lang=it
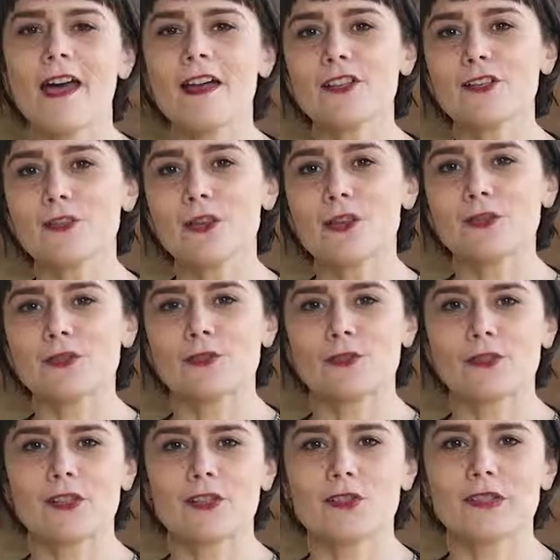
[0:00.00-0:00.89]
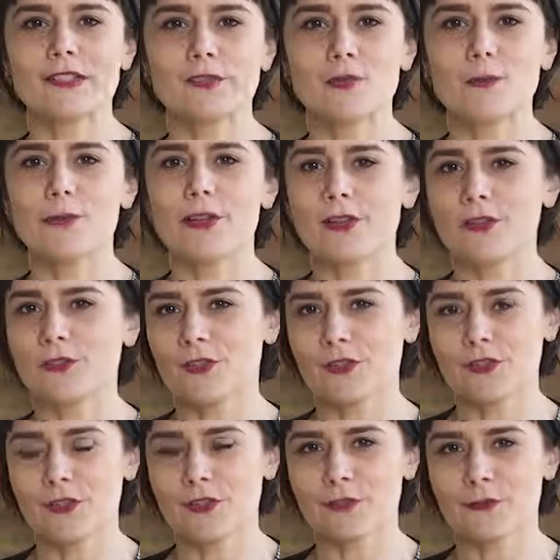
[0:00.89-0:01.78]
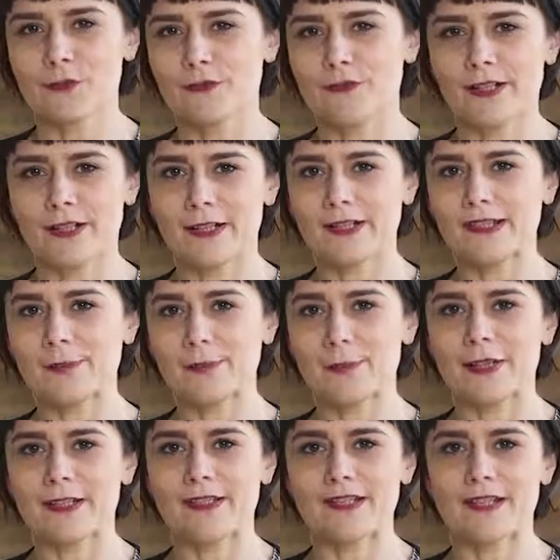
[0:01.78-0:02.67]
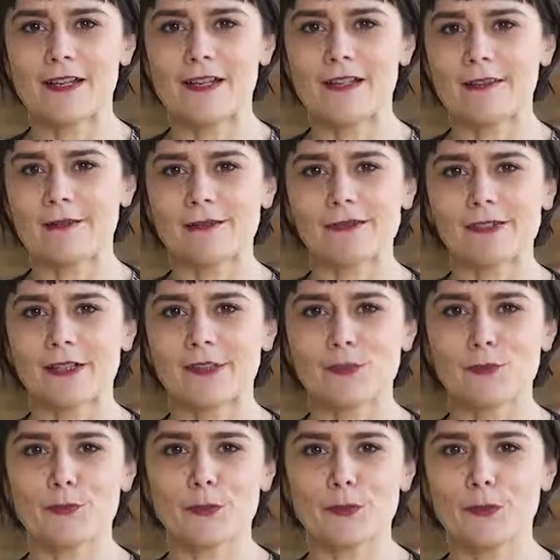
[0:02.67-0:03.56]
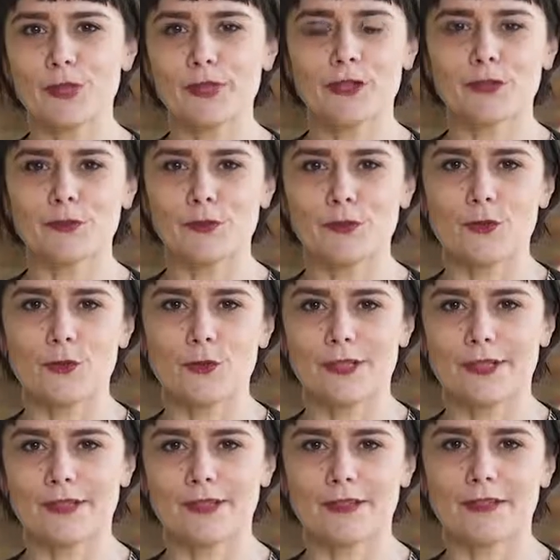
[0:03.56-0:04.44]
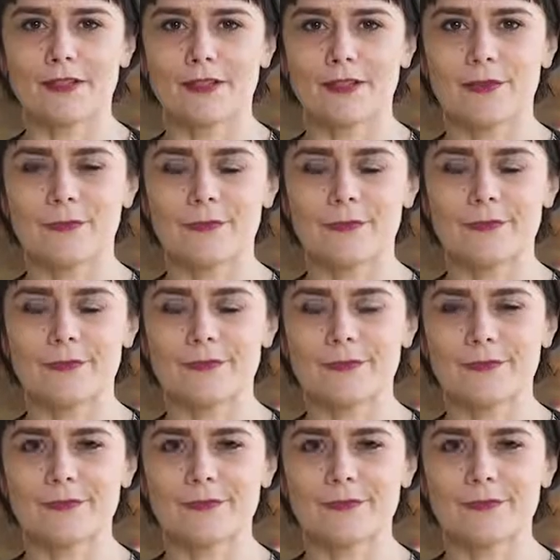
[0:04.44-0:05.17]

al nonno che ci ha scoperto andando a fare la spesa al supermercato di quartiere.